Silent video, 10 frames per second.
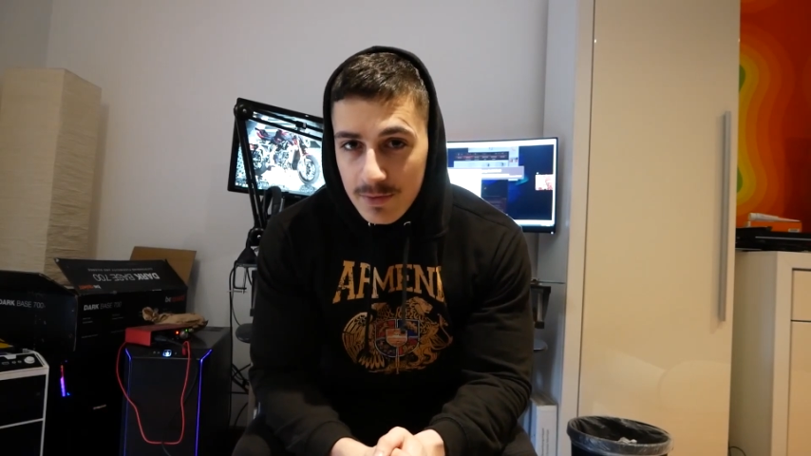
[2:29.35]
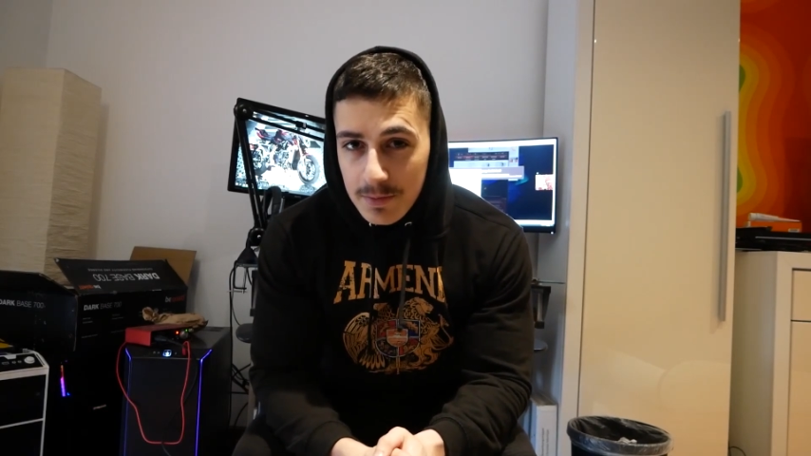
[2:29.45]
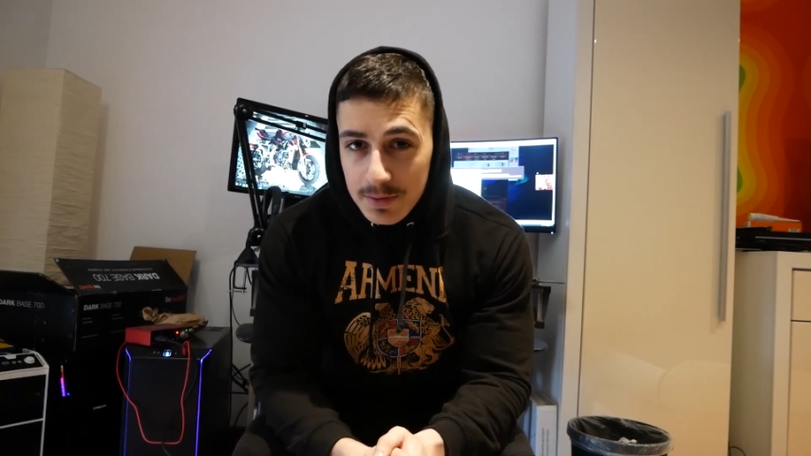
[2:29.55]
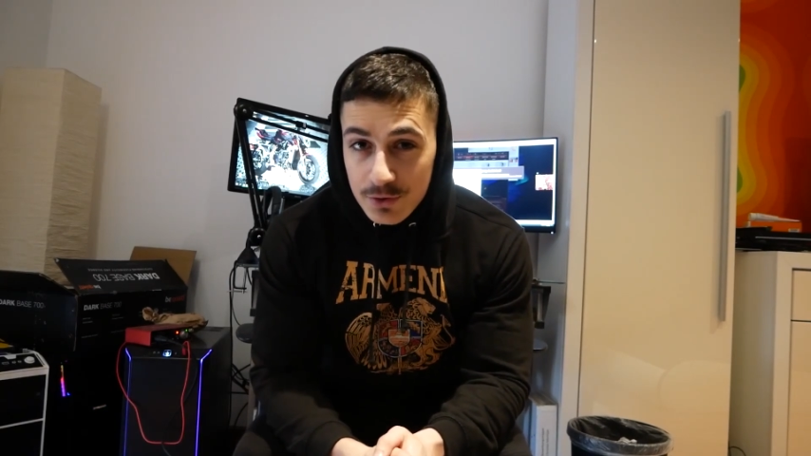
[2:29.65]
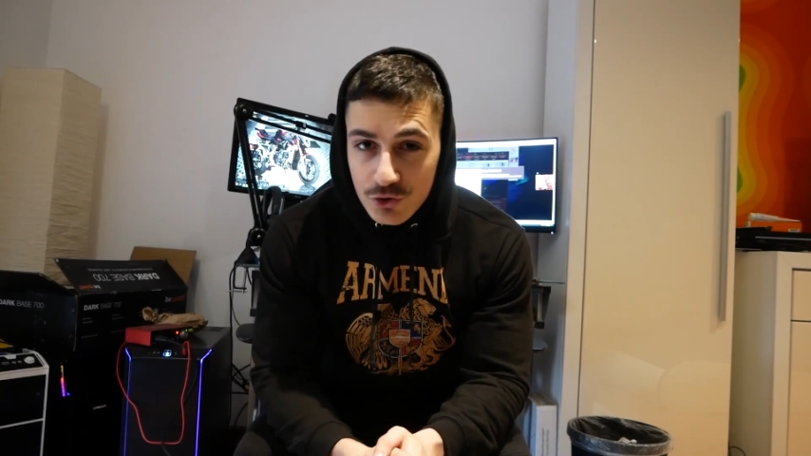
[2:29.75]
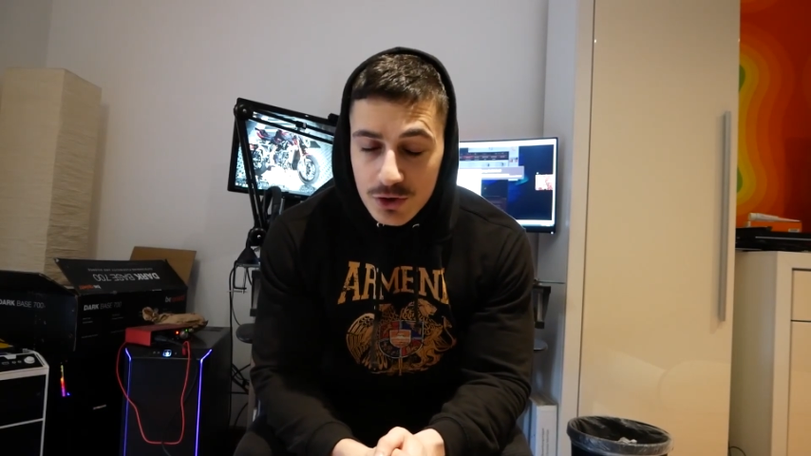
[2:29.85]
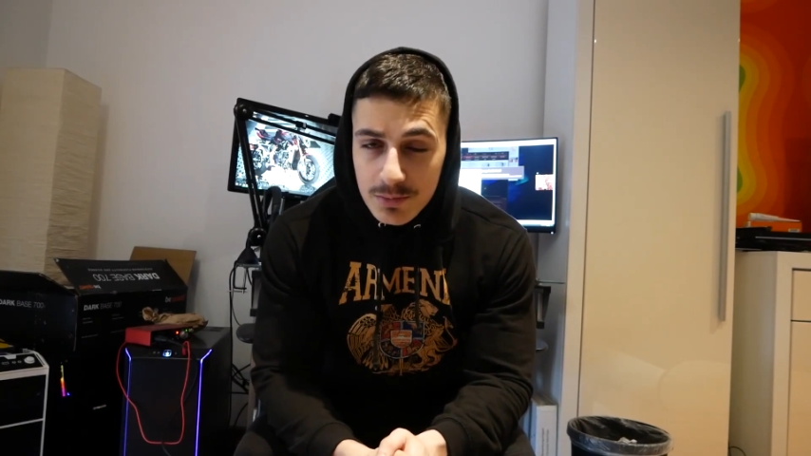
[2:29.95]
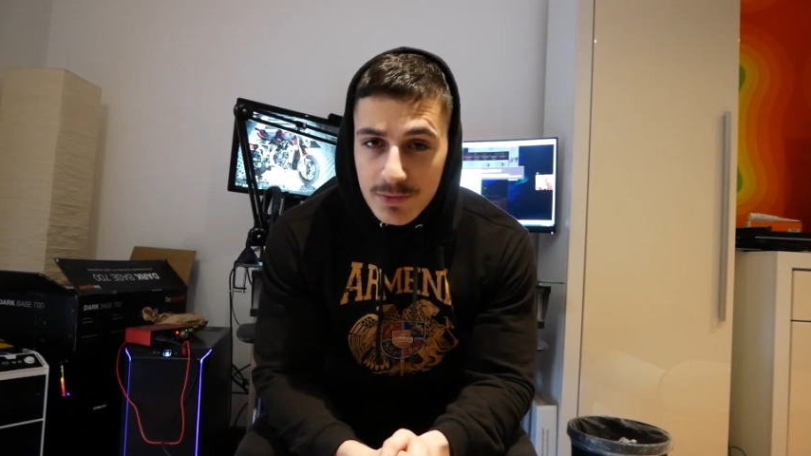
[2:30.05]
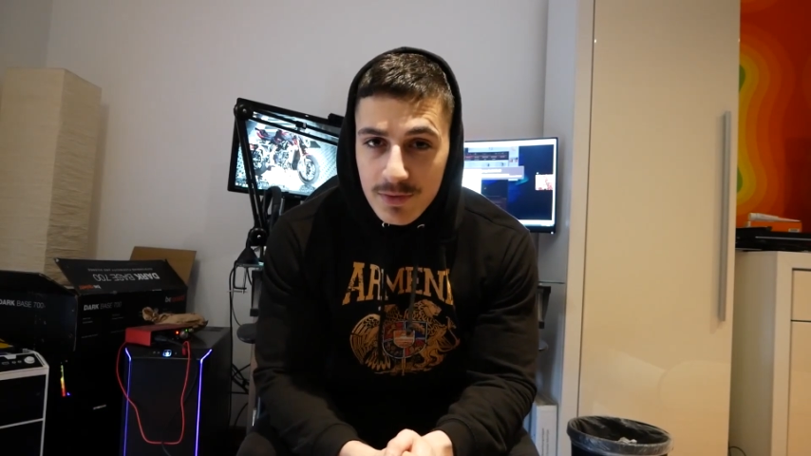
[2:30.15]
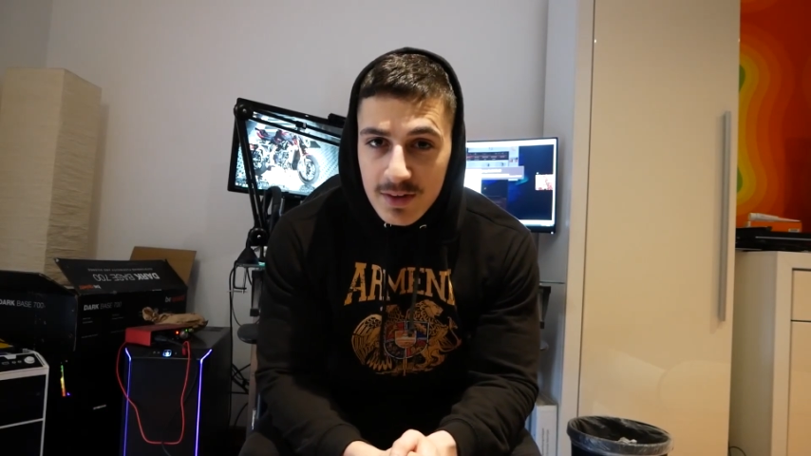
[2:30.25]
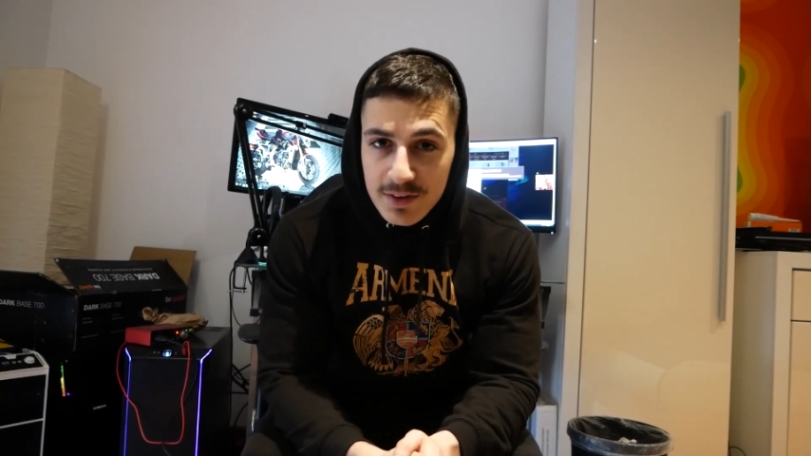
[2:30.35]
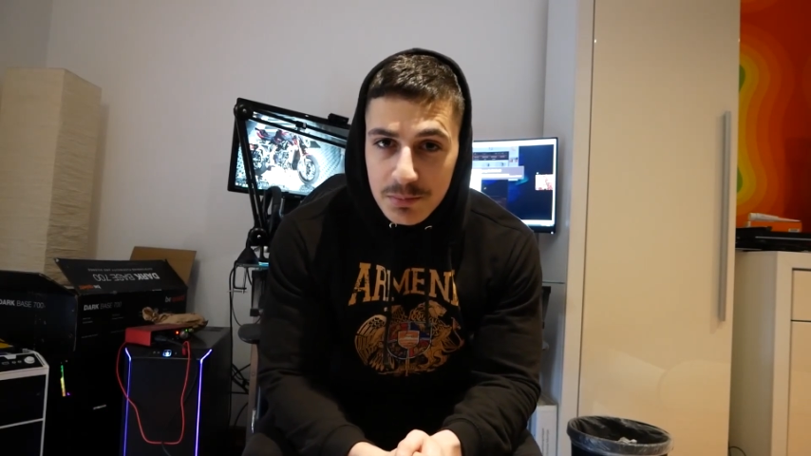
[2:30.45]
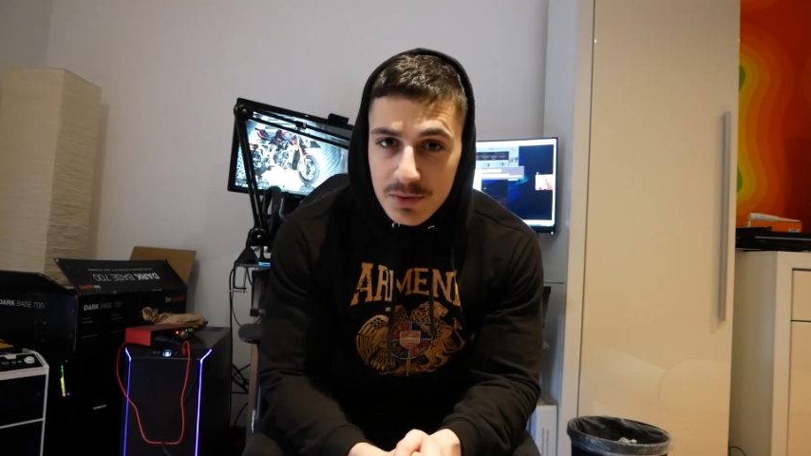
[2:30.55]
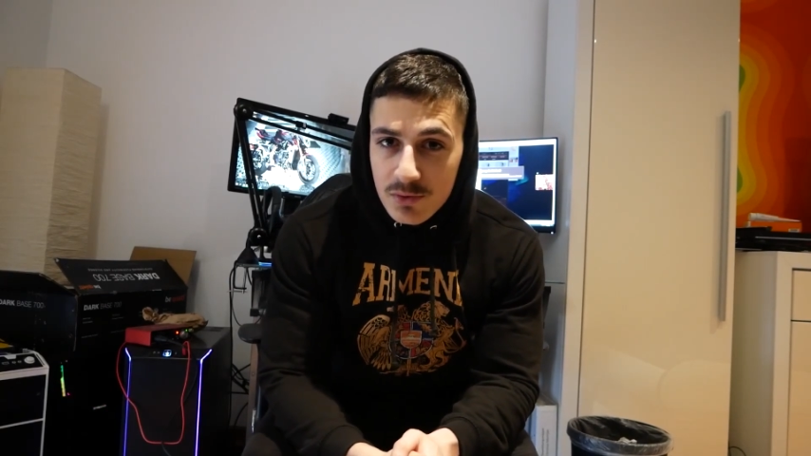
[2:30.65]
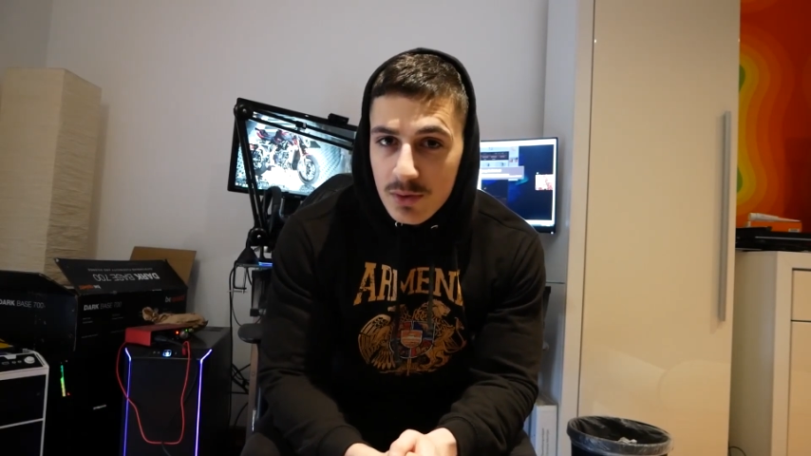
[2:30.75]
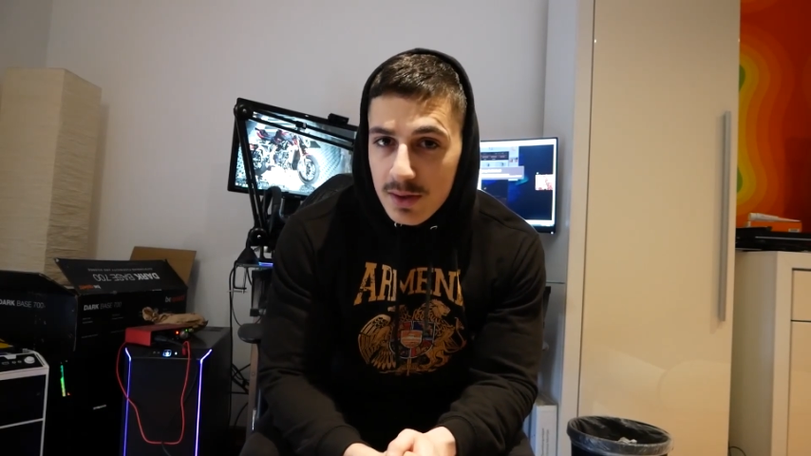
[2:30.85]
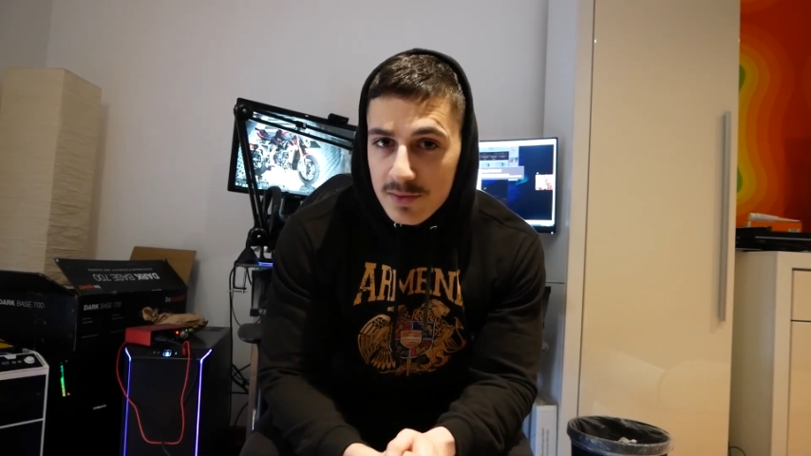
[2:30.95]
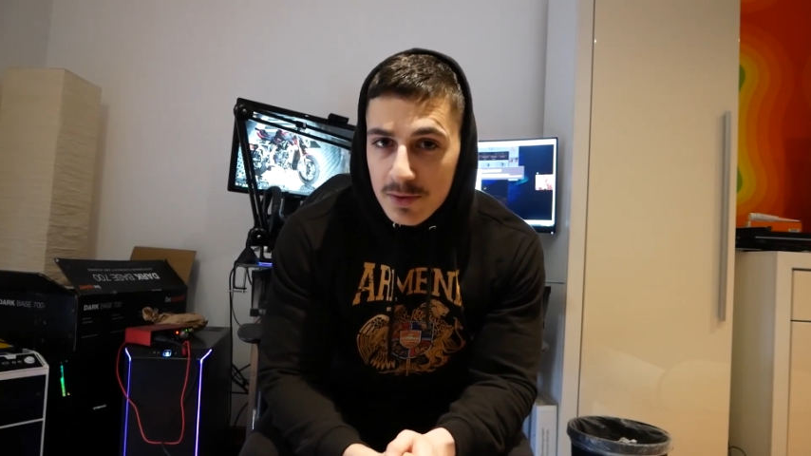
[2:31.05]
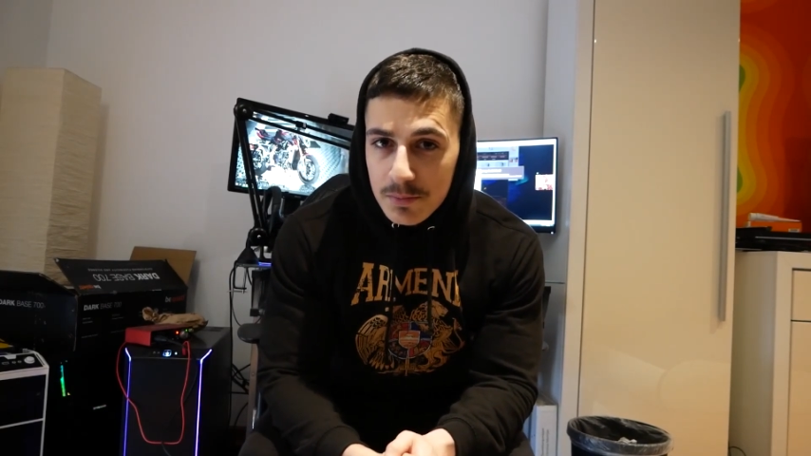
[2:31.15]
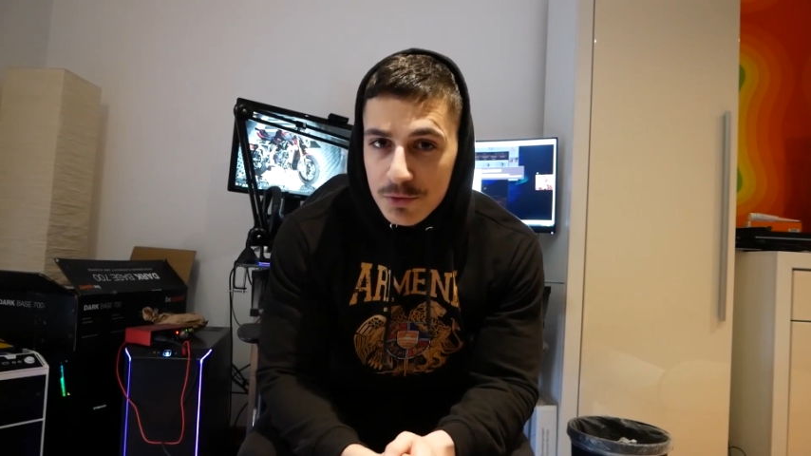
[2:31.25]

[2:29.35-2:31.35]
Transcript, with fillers: weil meine Stimme verlässt mich so langsam.